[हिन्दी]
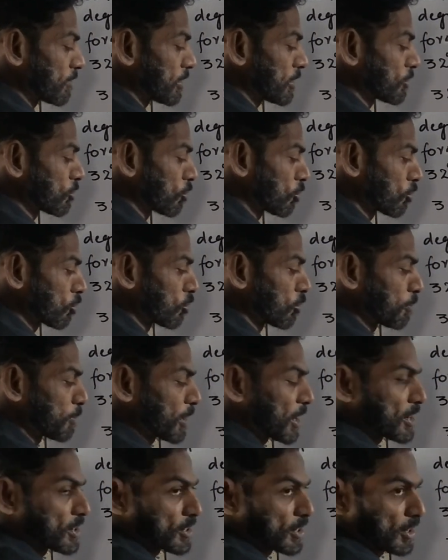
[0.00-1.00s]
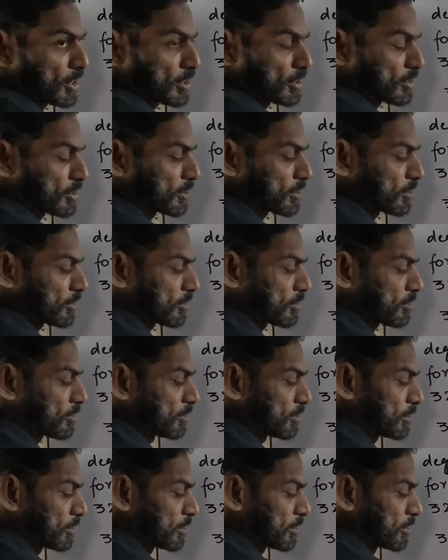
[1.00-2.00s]
इन दोनों को प्लस कर लीजिए
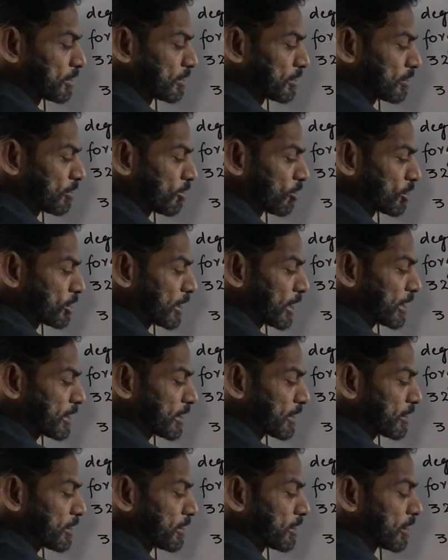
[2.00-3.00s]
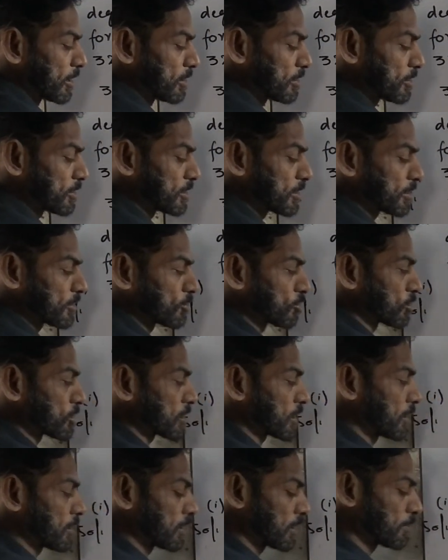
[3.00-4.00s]
और यहाँ डिग्री डाल दीजिए तो
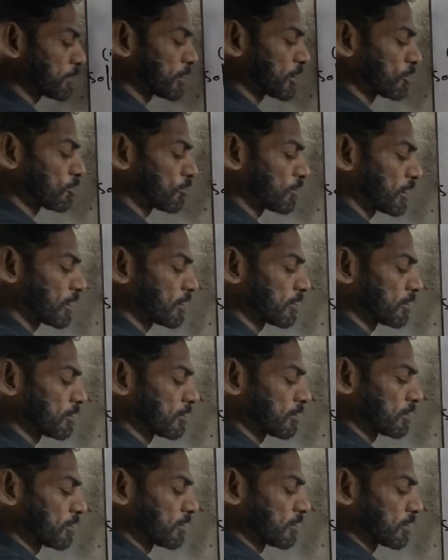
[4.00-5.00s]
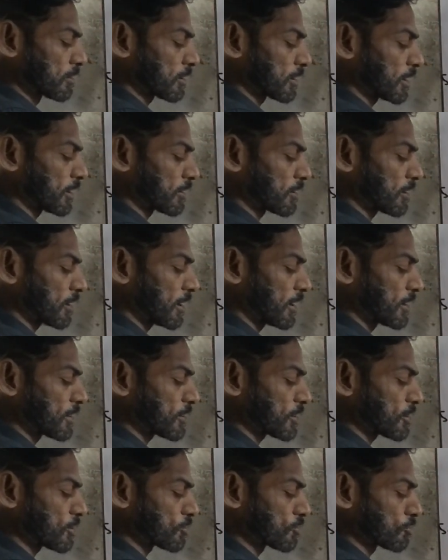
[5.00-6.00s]
इसका मतलब ये होगा कि
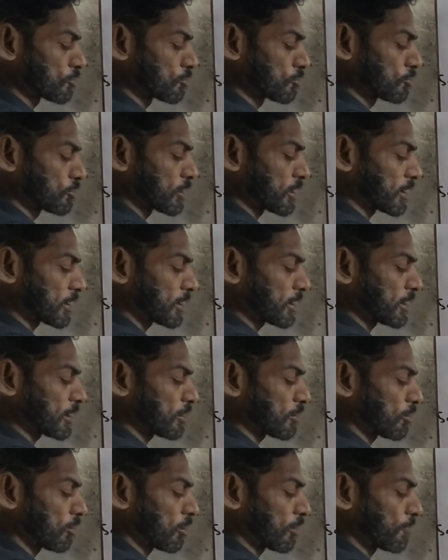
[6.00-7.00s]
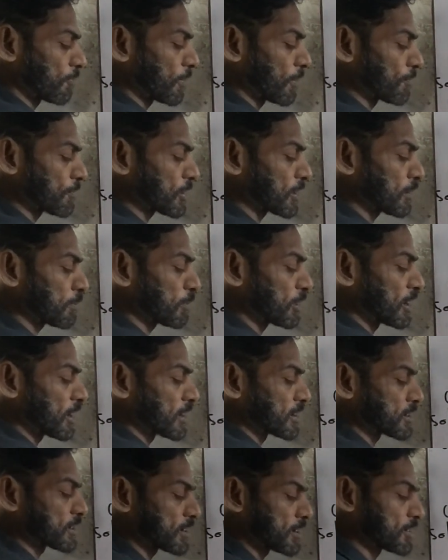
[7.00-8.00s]
32 डिग्री और 15
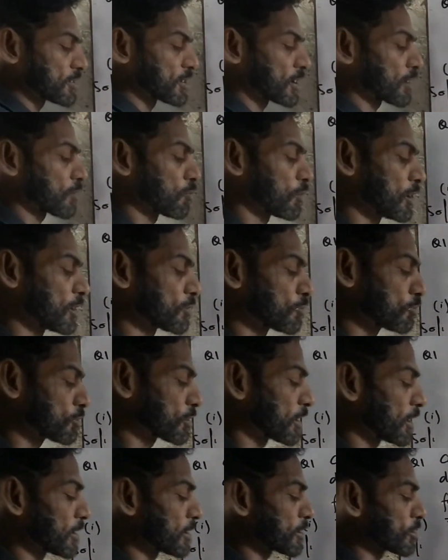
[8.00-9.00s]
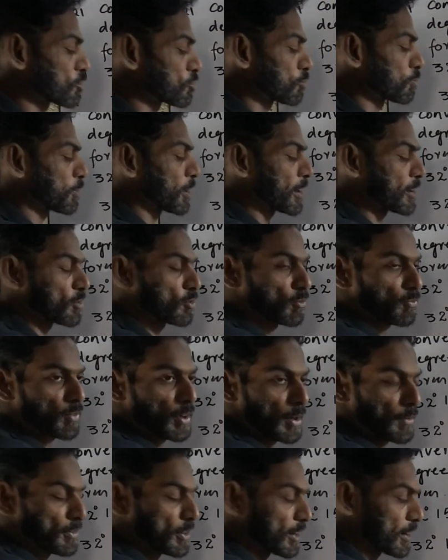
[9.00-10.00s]
मिनट्स इज इक्वल टू
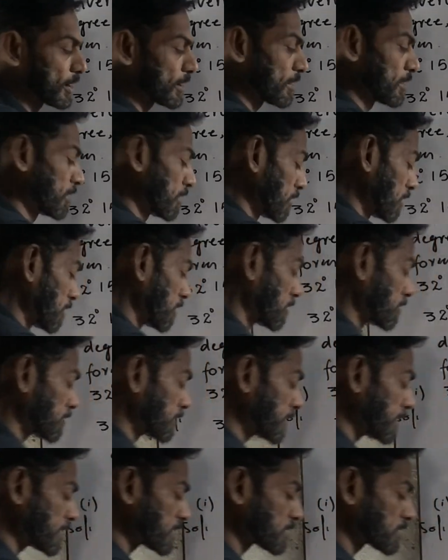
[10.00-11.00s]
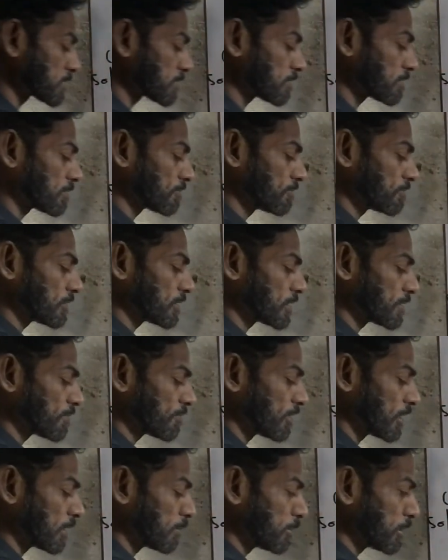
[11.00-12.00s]
32.25 डिग्री दिस
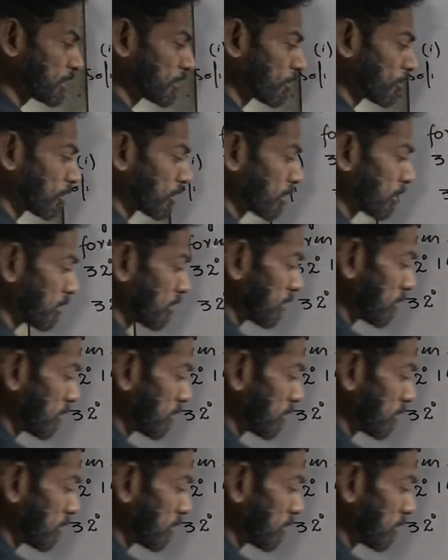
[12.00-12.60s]
विल बी योर